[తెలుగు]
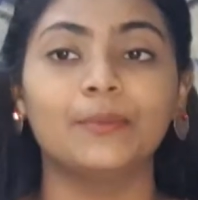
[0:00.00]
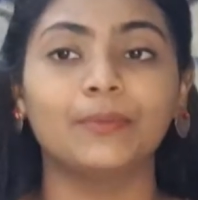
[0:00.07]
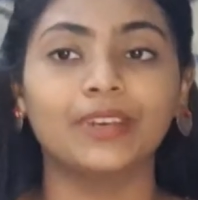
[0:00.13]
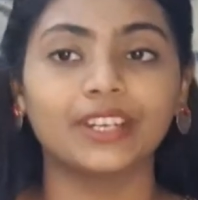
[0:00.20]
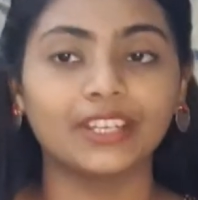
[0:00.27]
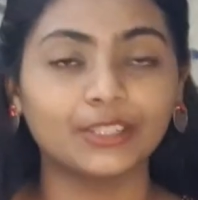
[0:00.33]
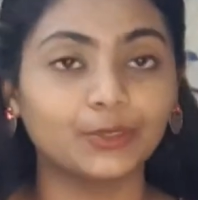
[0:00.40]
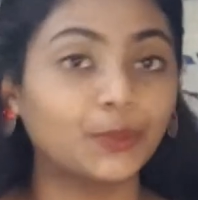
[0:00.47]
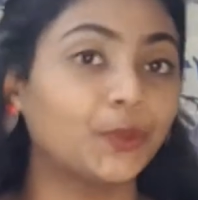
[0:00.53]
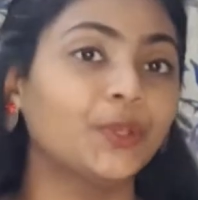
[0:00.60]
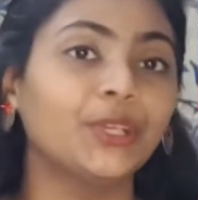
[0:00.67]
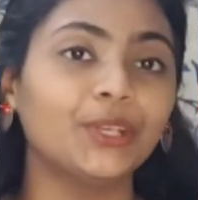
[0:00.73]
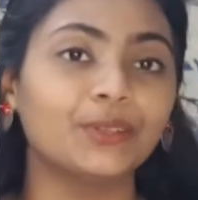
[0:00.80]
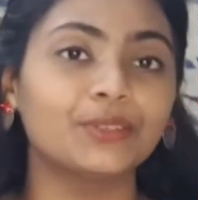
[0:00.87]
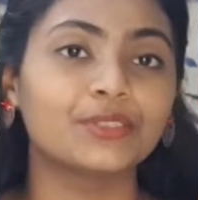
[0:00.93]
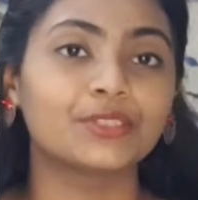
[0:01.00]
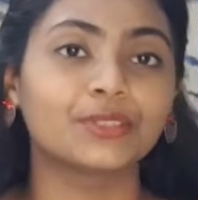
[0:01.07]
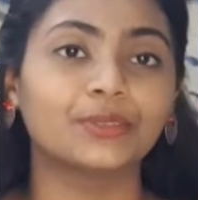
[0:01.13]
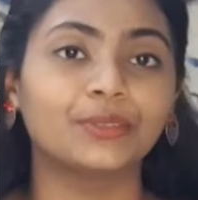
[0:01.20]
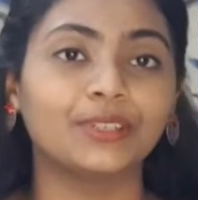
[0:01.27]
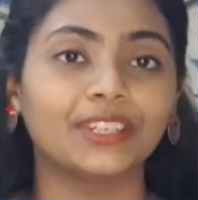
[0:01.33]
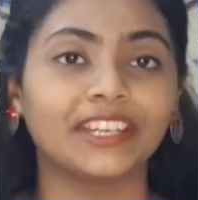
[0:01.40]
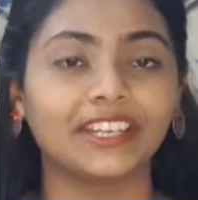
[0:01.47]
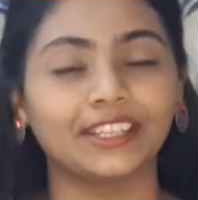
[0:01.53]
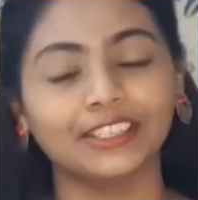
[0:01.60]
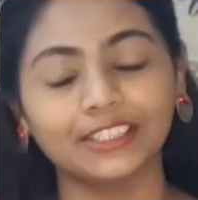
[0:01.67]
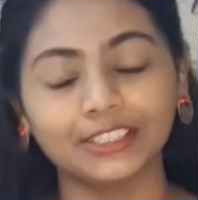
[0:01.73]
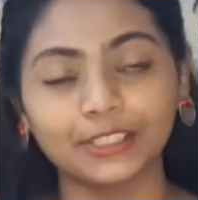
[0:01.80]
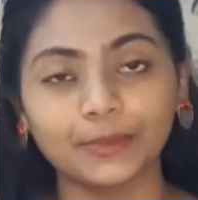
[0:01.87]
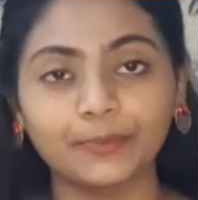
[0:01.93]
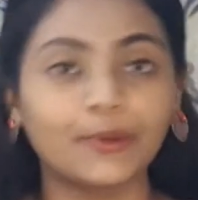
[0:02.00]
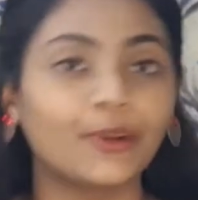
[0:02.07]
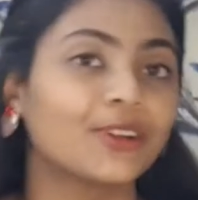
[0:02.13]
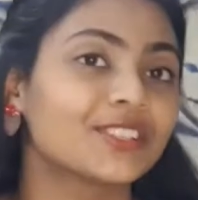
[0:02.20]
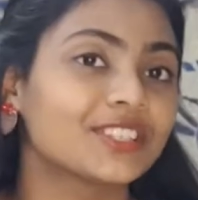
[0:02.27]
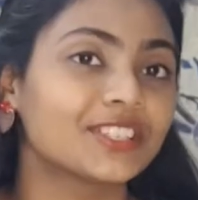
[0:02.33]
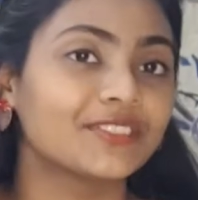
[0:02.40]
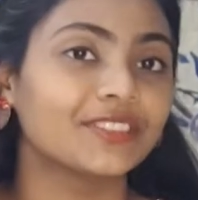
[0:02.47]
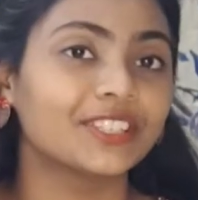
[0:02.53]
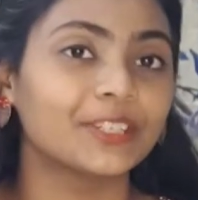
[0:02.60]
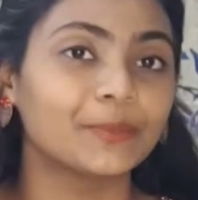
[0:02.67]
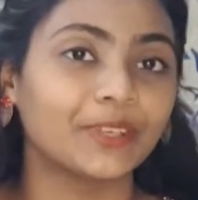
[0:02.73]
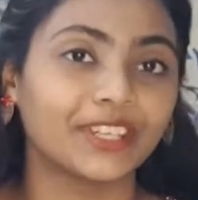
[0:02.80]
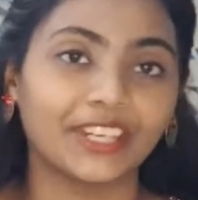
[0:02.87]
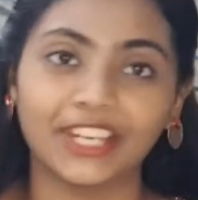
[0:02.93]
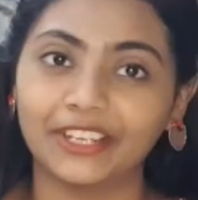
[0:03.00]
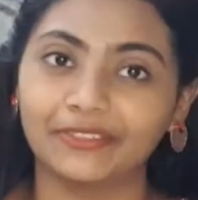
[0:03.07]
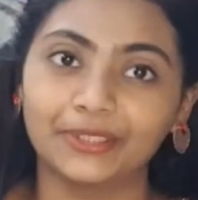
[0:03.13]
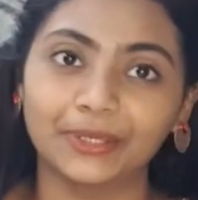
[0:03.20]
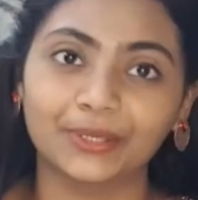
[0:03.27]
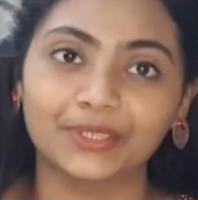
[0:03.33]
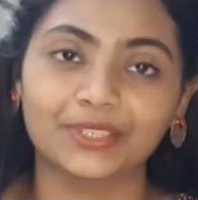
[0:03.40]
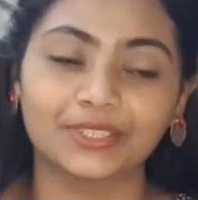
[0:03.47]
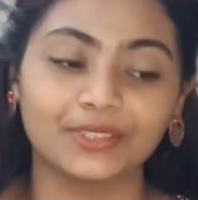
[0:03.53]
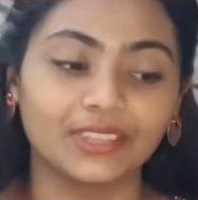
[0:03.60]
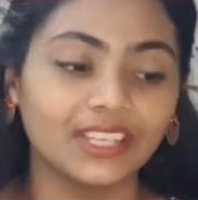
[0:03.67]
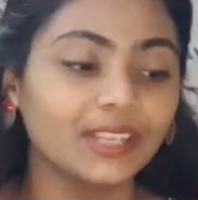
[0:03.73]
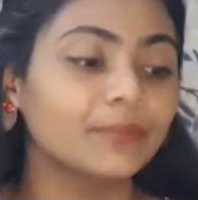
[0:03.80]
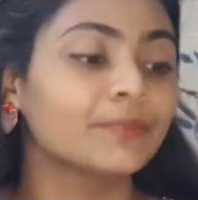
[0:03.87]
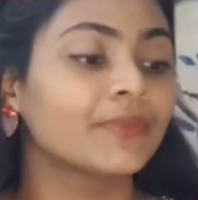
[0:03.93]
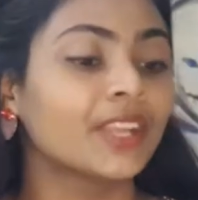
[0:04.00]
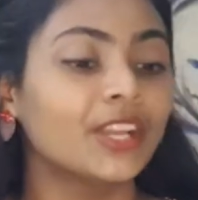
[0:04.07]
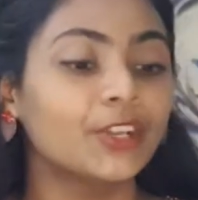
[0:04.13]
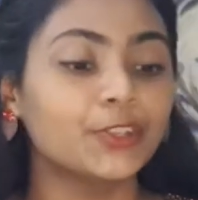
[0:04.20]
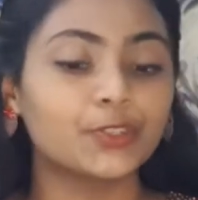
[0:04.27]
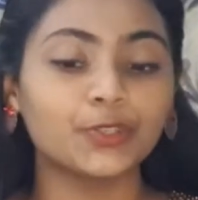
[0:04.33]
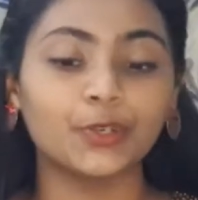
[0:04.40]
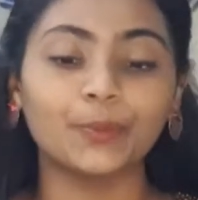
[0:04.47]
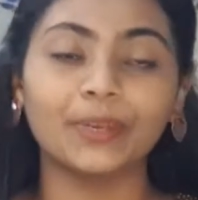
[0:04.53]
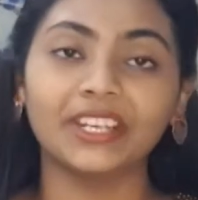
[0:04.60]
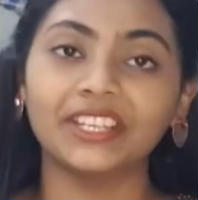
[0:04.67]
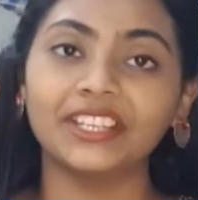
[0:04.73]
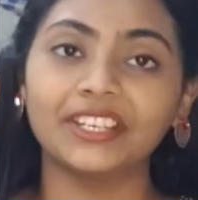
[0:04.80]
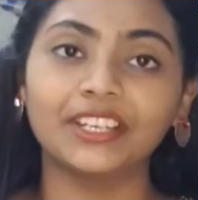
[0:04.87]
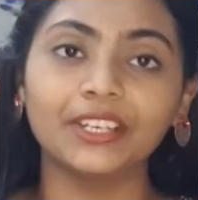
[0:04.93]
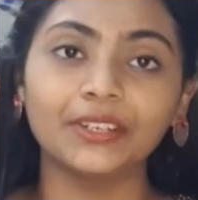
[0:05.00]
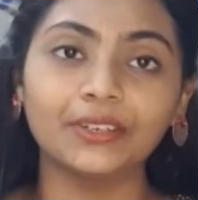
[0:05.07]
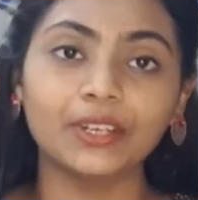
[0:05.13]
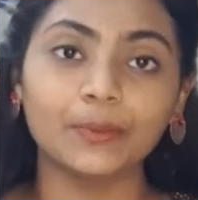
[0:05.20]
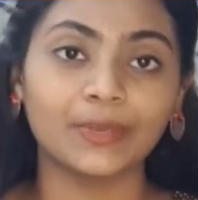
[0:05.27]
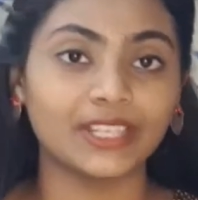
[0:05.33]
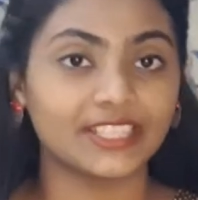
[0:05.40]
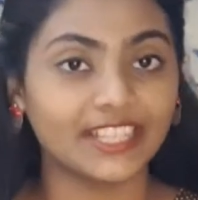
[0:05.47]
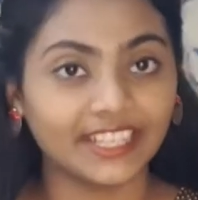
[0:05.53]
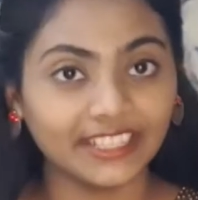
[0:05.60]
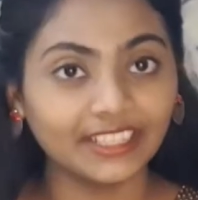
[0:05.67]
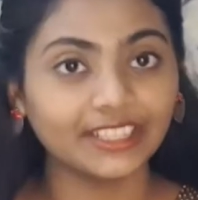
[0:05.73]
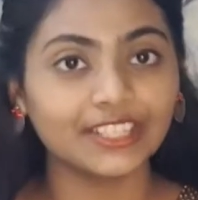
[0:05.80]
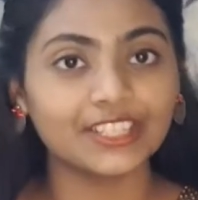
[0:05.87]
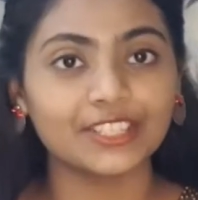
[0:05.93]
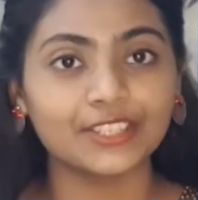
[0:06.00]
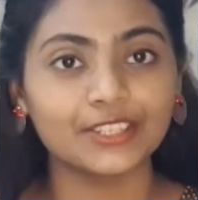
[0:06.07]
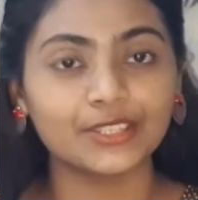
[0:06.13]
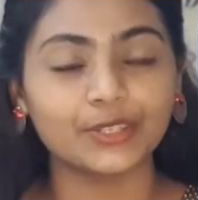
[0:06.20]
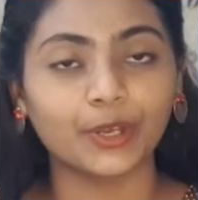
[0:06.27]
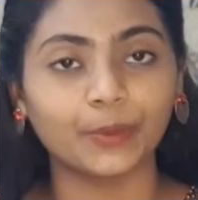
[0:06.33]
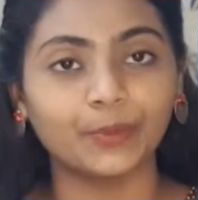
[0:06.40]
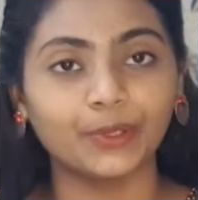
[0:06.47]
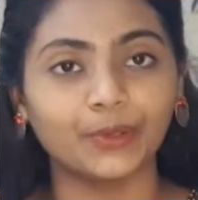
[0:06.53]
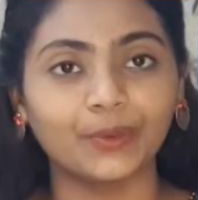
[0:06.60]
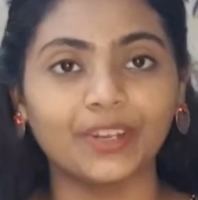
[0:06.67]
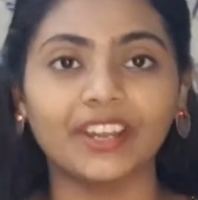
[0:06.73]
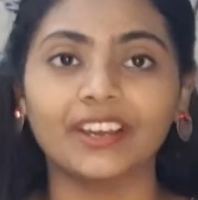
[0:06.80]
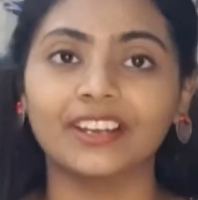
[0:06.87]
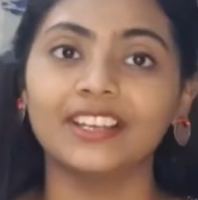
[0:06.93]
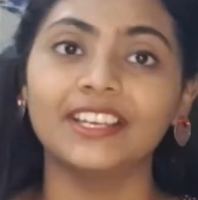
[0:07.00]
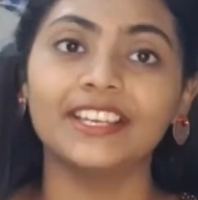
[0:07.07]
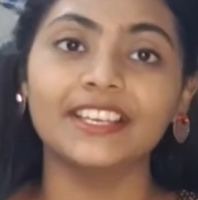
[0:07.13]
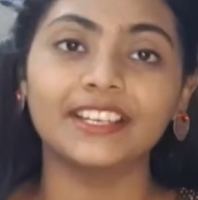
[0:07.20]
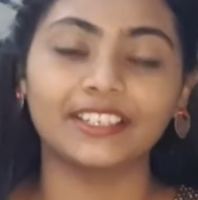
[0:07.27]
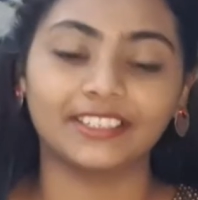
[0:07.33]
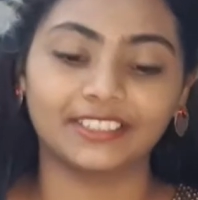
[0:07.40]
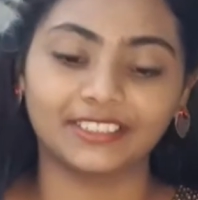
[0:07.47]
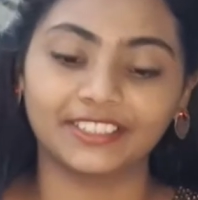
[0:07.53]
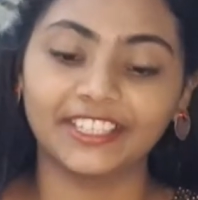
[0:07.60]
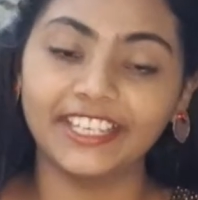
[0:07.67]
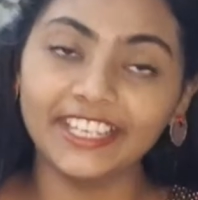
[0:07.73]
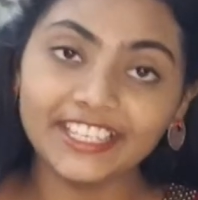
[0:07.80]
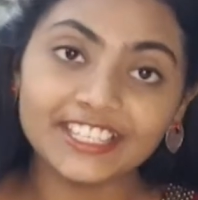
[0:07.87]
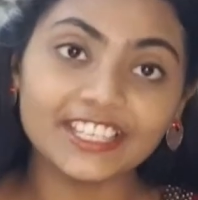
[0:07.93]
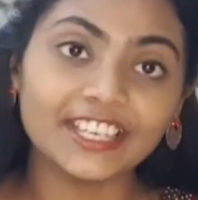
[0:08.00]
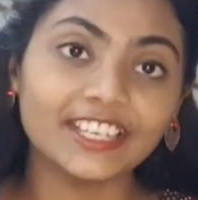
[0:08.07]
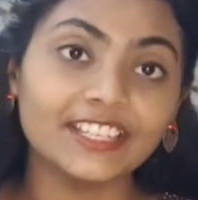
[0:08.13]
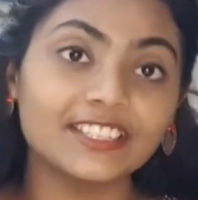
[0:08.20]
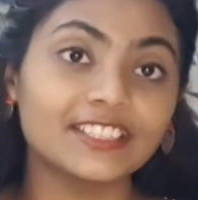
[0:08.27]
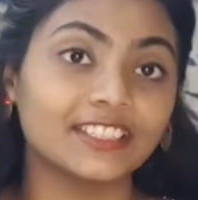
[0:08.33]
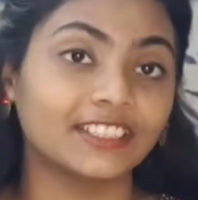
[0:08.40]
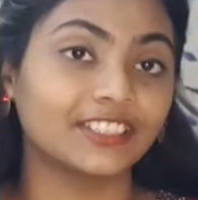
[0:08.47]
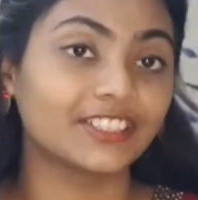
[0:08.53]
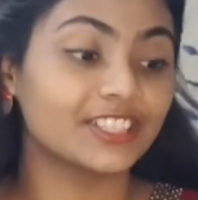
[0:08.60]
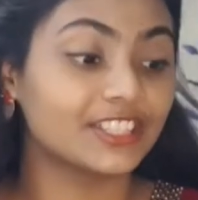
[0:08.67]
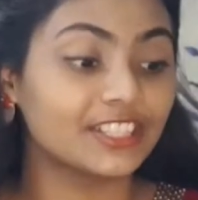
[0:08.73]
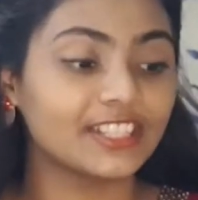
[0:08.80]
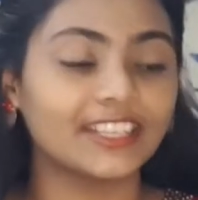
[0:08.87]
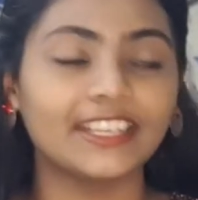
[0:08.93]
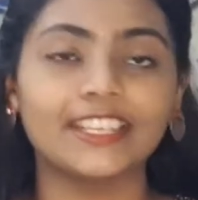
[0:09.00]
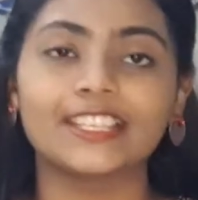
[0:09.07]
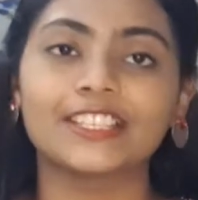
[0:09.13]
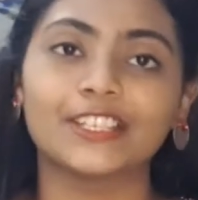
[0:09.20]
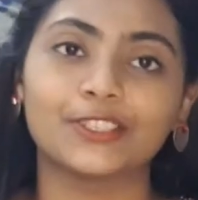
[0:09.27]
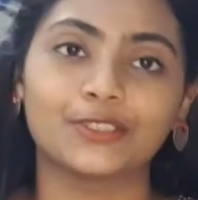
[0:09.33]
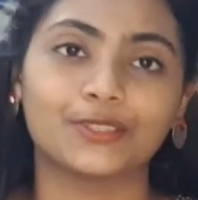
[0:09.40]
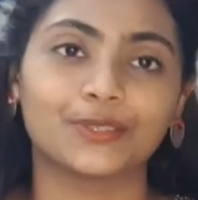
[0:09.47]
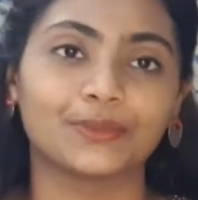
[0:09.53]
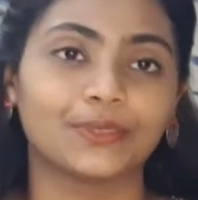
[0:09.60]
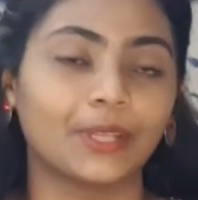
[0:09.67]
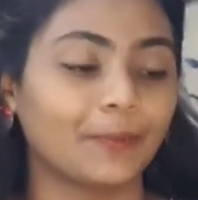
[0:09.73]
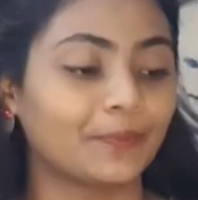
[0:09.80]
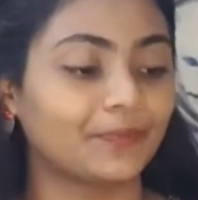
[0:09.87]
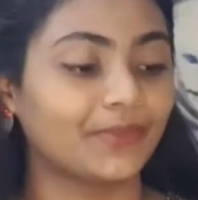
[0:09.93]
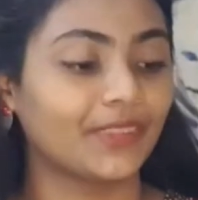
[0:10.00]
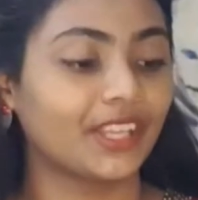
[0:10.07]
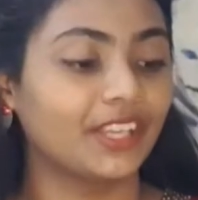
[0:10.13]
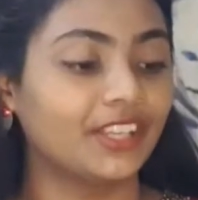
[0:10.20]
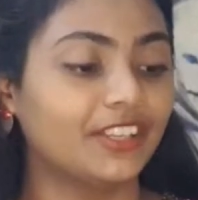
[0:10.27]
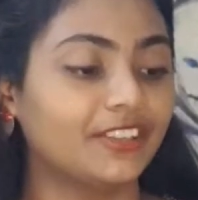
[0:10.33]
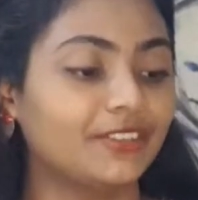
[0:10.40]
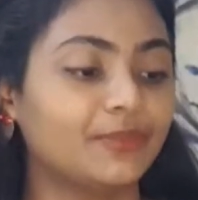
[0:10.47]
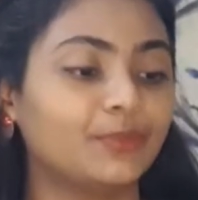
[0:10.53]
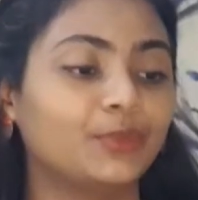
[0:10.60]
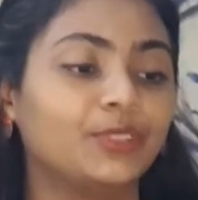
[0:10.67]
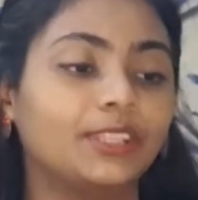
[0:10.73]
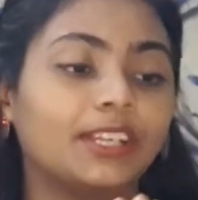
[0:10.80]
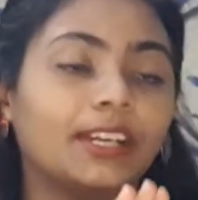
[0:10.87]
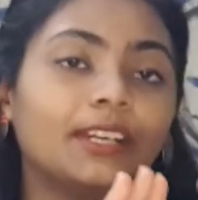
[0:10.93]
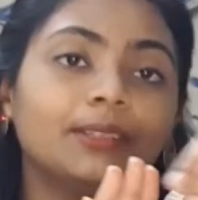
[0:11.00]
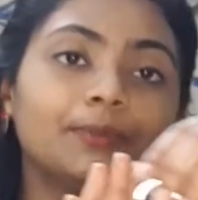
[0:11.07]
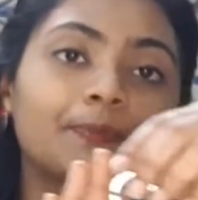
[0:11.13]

మనతోనే ఉంచుకుంటే అంత పాజిటివిటీ మన లైఫ్లోకి వస్తుంది సో మన దగ్గర ఉన్న మన సెరీన్ క్రిస్టల్ షాప్లో ఉన్న కీ చైన్స్ క్రిస్టల్ కీ చైన్స్ చూద్దాం ముందుగా